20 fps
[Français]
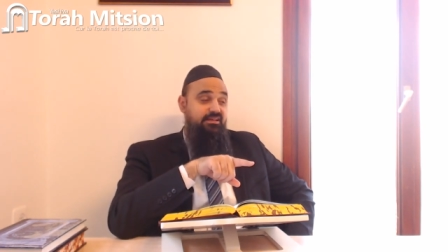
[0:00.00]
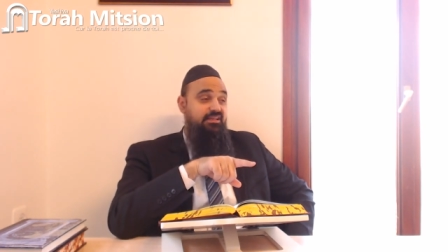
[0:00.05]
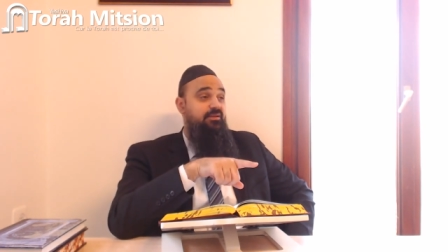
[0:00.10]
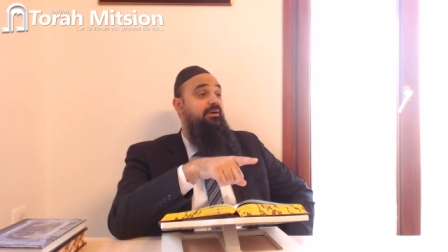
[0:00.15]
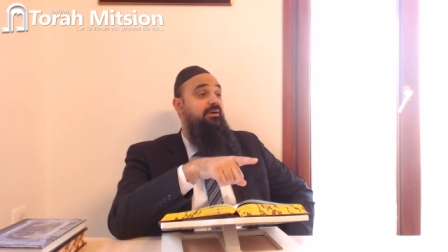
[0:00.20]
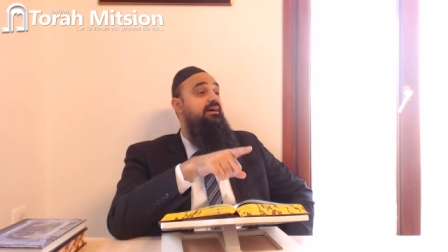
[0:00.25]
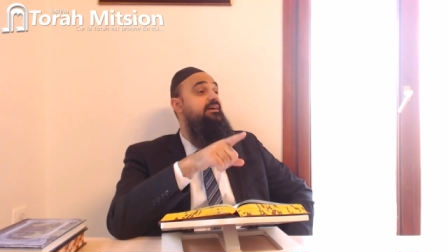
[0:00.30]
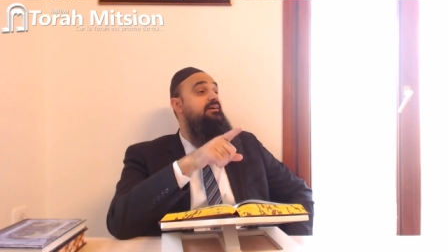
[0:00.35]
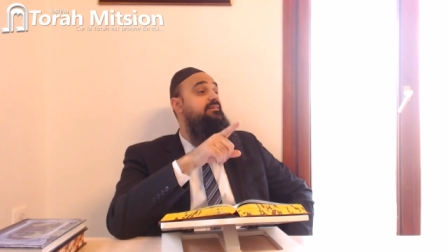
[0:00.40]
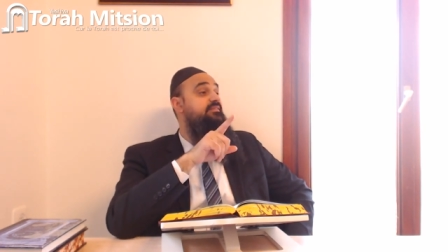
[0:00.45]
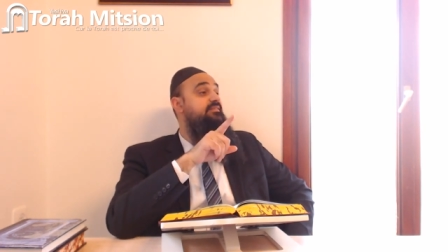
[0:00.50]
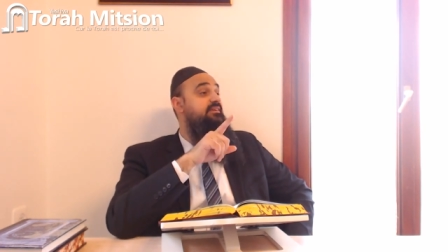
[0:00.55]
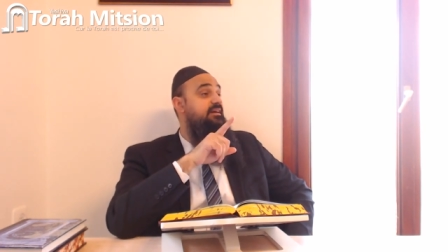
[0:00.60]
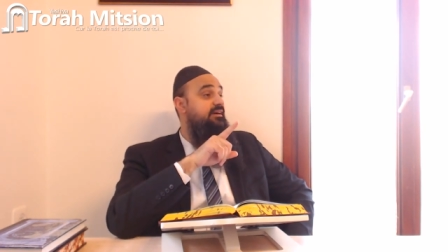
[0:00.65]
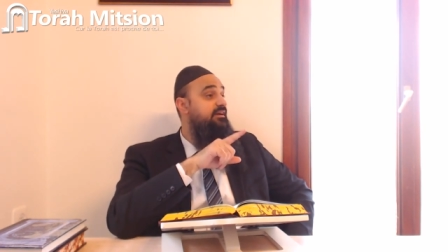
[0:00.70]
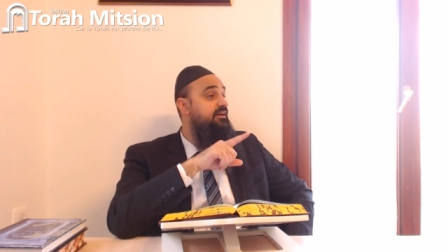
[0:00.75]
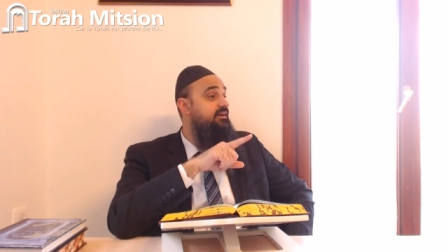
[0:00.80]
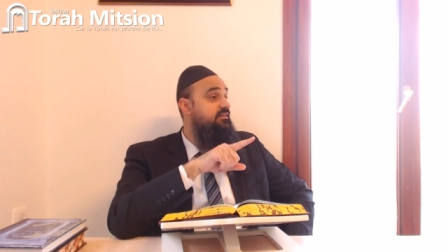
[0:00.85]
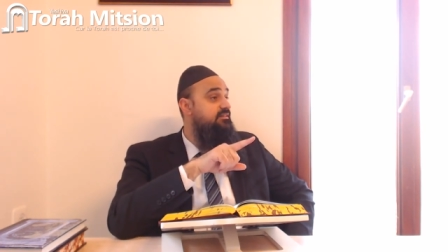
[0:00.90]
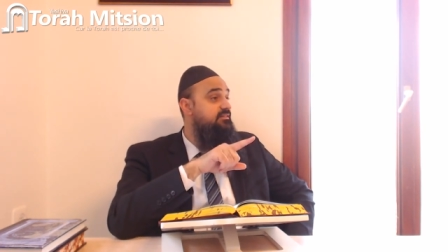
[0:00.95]
Il n'est pas Khayav
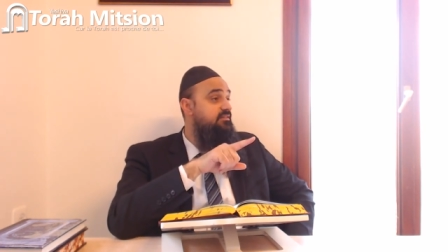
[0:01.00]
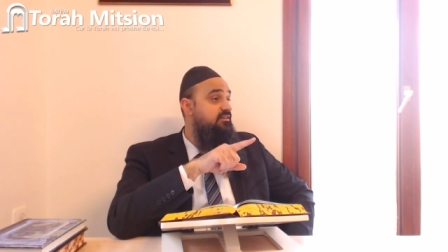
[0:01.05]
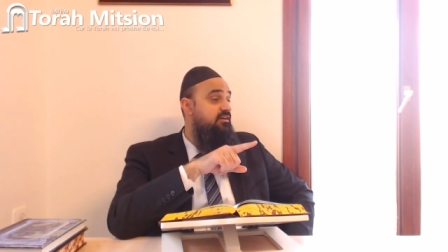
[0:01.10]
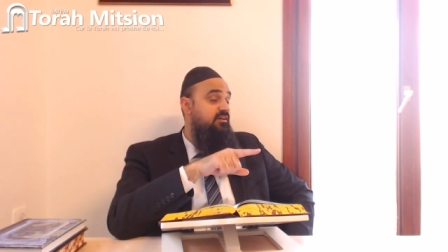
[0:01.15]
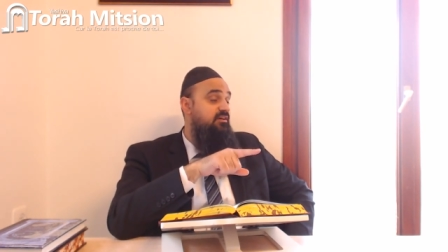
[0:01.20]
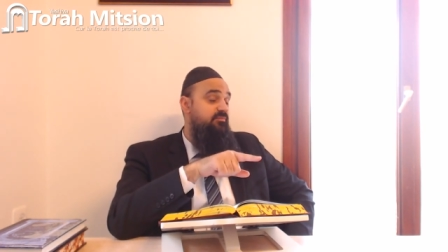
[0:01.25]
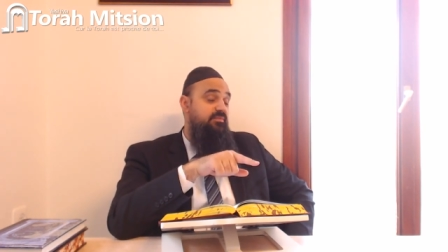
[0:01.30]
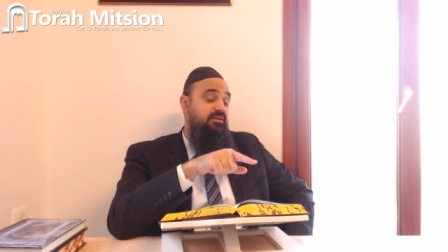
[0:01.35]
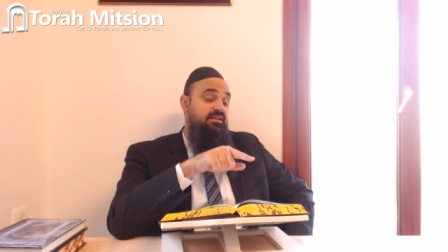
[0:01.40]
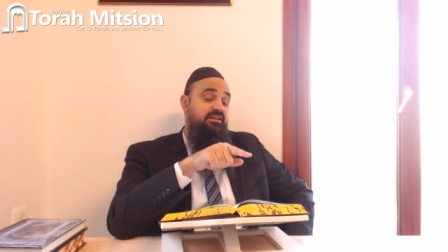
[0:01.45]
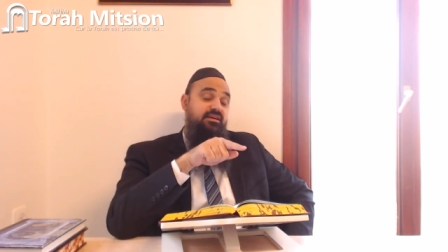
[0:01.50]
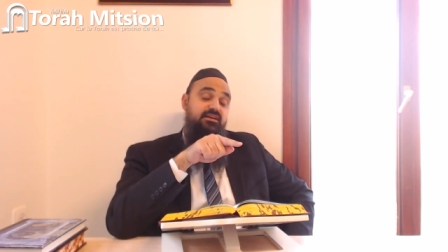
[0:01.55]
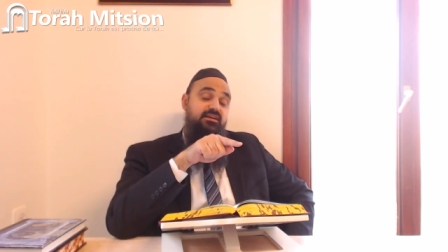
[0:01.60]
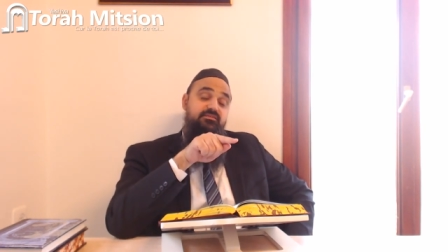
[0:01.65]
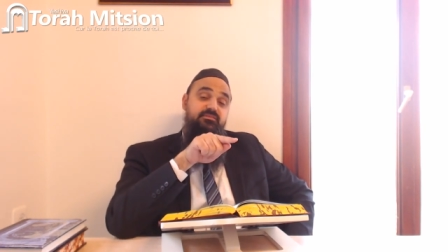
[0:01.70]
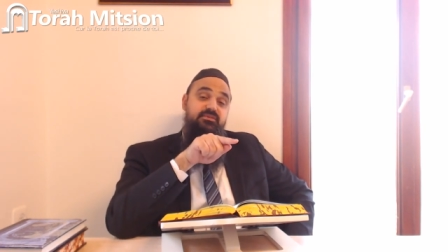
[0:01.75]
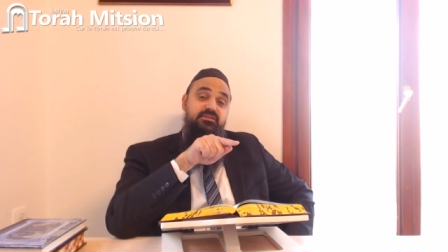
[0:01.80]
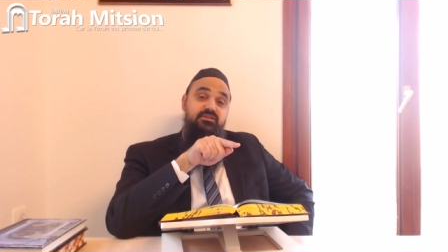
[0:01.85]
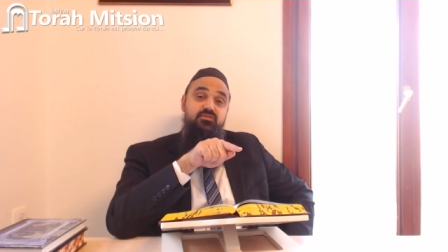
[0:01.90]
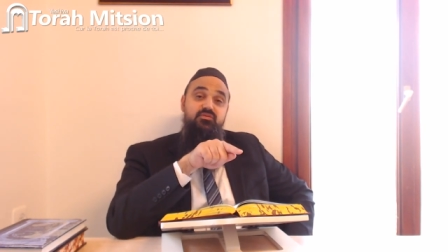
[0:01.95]
Karet, mais il est
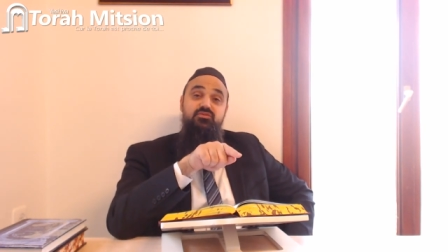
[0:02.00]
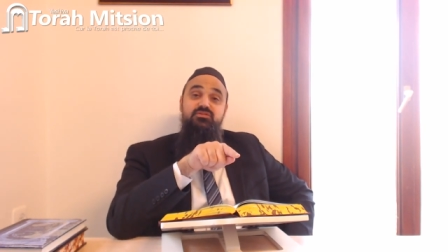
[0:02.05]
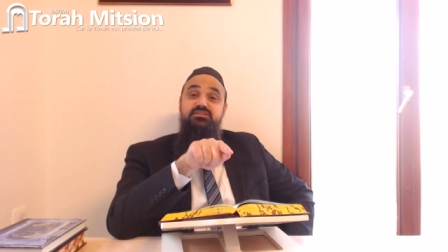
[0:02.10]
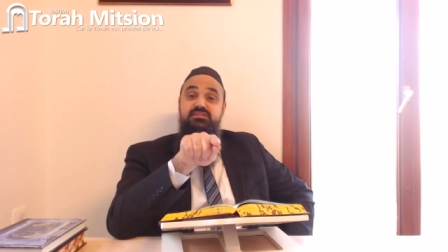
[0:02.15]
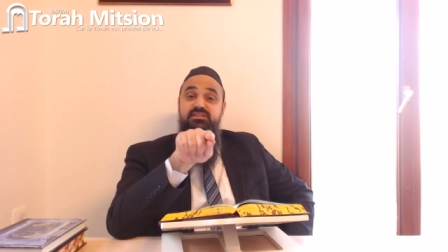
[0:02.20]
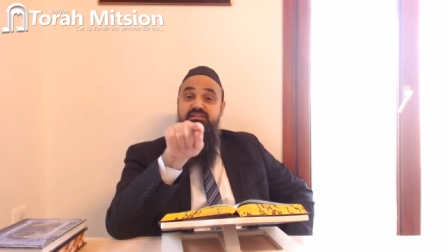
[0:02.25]
Khayav Malkout.